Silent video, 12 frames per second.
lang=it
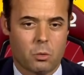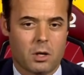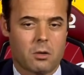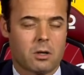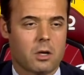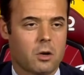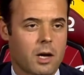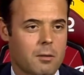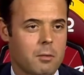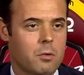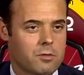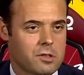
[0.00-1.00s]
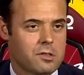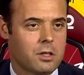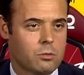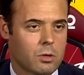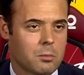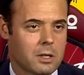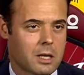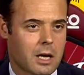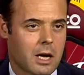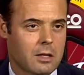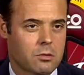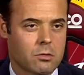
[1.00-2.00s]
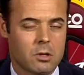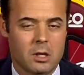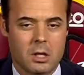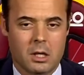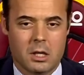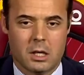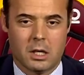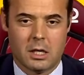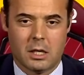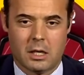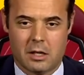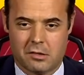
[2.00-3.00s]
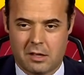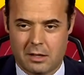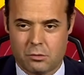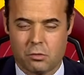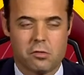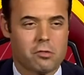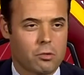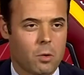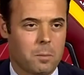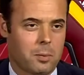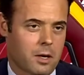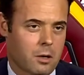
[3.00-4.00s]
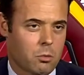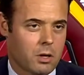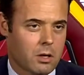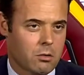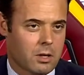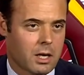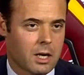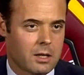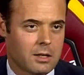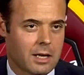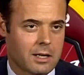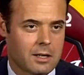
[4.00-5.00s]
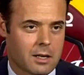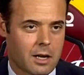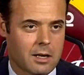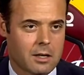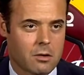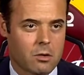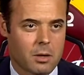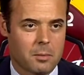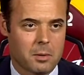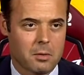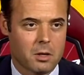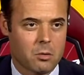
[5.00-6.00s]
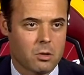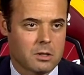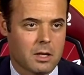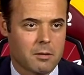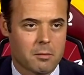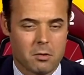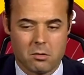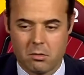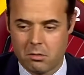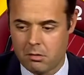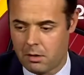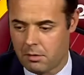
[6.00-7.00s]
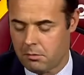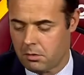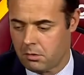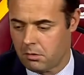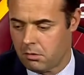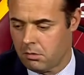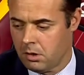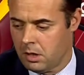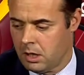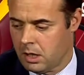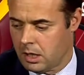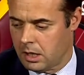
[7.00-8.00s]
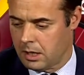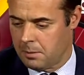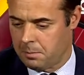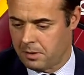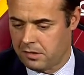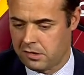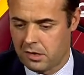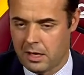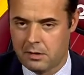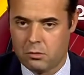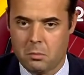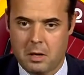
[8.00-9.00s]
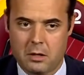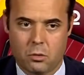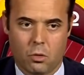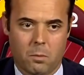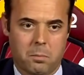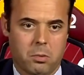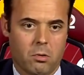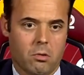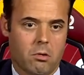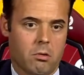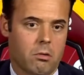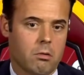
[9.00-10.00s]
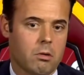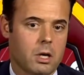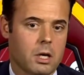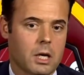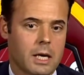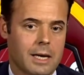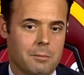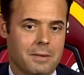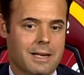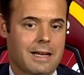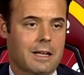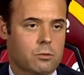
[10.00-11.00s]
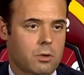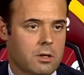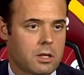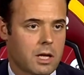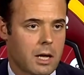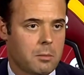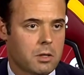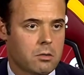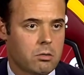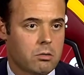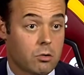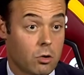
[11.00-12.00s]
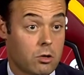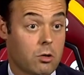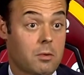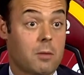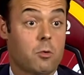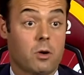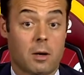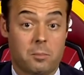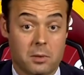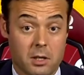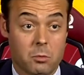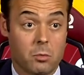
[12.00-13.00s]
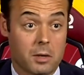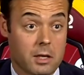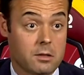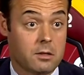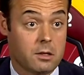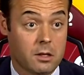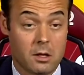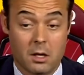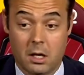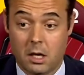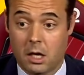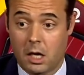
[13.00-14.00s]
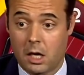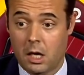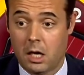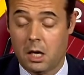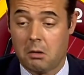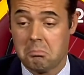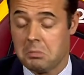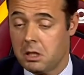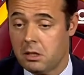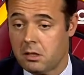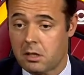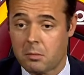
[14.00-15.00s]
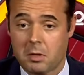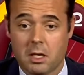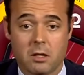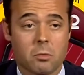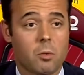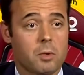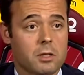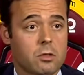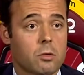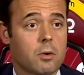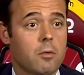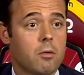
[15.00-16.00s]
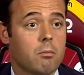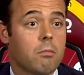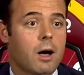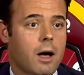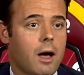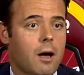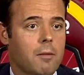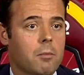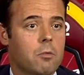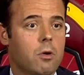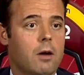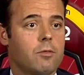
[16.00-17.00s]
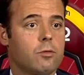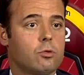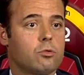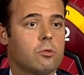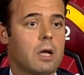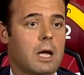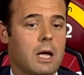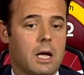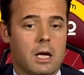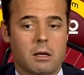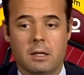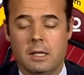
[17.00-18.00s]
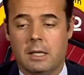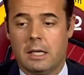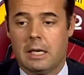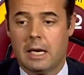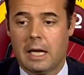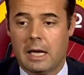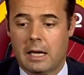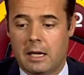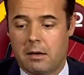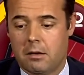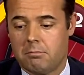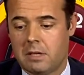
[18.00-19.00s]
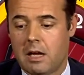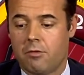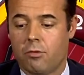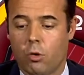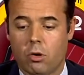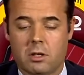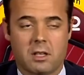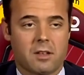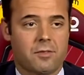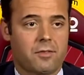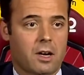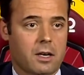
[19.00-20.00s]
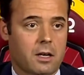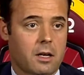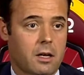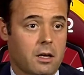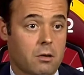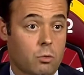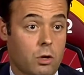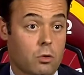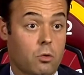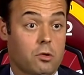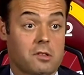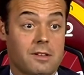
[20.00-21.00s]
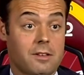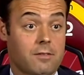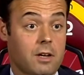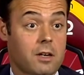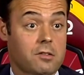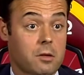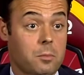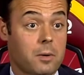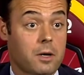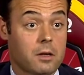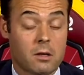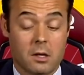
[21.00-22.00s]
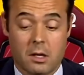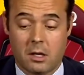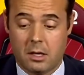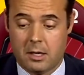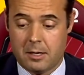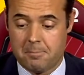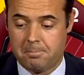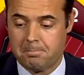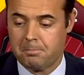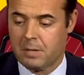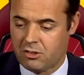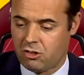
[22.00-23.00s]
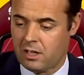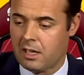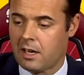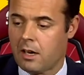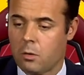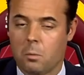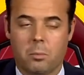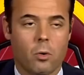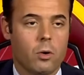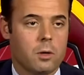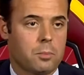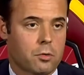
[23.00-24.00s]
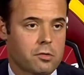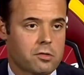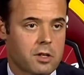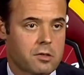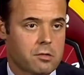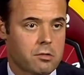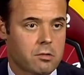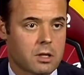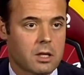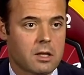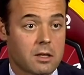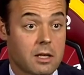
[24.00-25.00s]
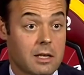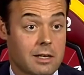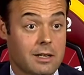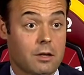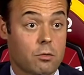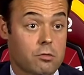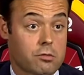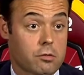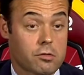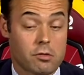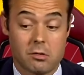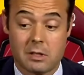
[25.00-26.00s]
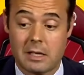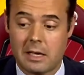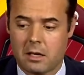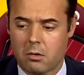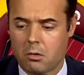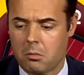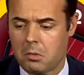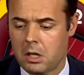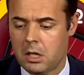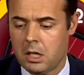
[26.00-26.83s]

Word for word: quello che noi abbiamo investito in mercato, eh, è stato sopra quello che Dan e Ryan in una prima volta avevano, avevano eh, pensato, ma dopo eh, il mercato è dinamico, noi dobbiamo capire i momenti, eh, in determinato momento dobbiamo, abbiamo avuto la, la, la, voglia di fare qualcosa di diverso per ehm, accelerare un po' il processo di de, de ricostruzione della Roma.